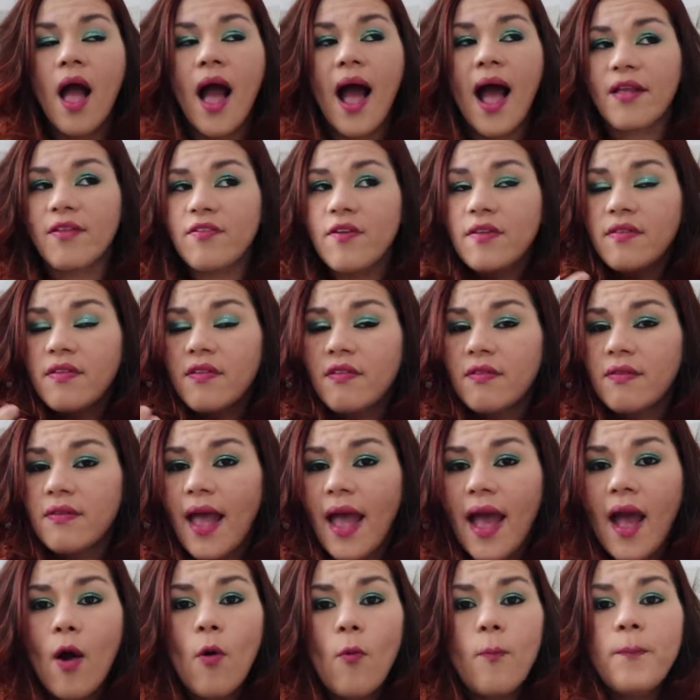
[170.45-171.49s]
às vezes
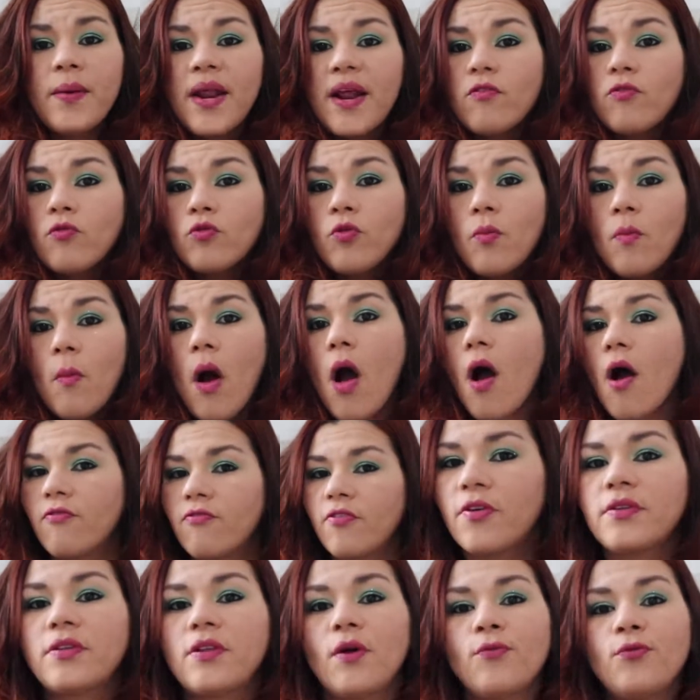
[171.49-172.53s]
é o preço do
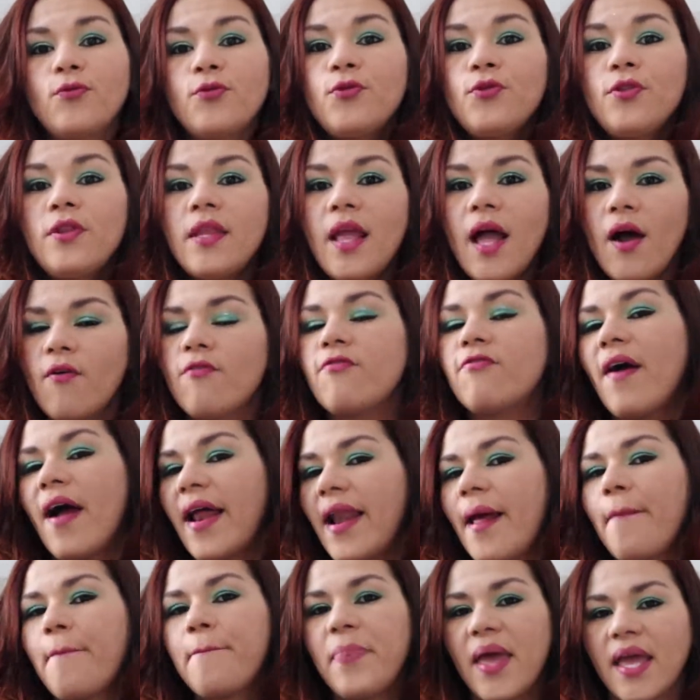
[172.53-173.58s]
móvel, então não
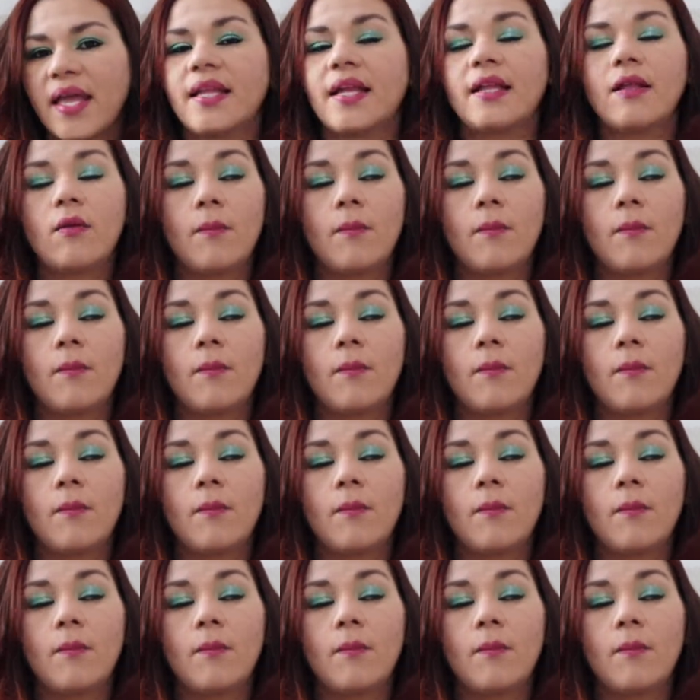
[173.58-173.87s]
vale a pena,